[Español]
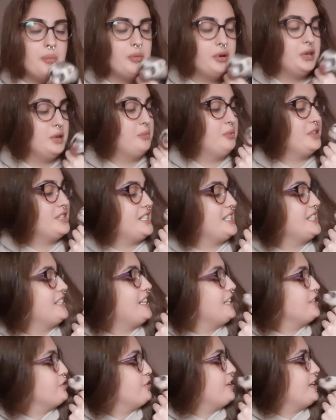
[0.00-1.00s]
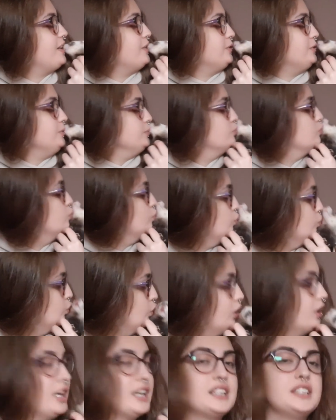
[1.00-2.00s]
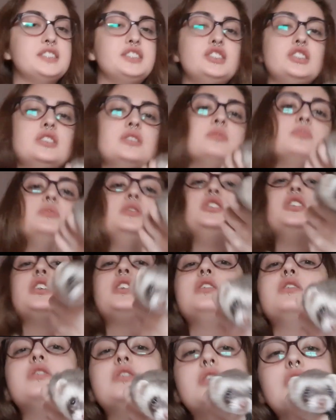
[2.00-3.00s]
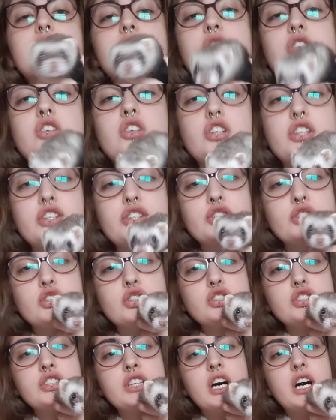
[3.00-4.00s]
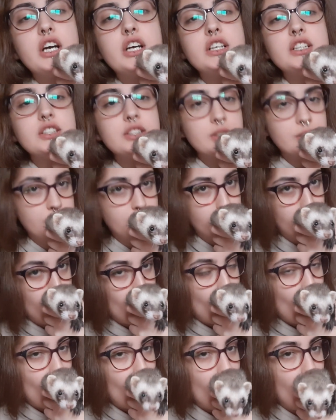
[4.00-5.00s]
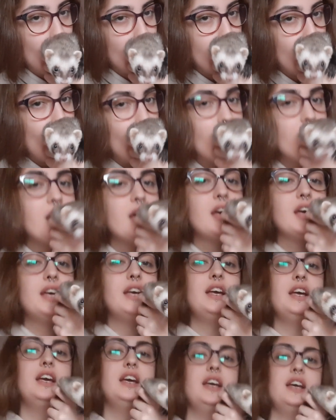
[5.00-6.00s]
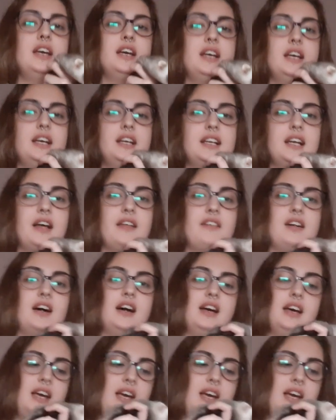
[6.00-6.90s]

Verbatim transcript: Bueno, pues esta es Oreo. ¿A que sí? Mira. Qué lindo esa es. Y nada,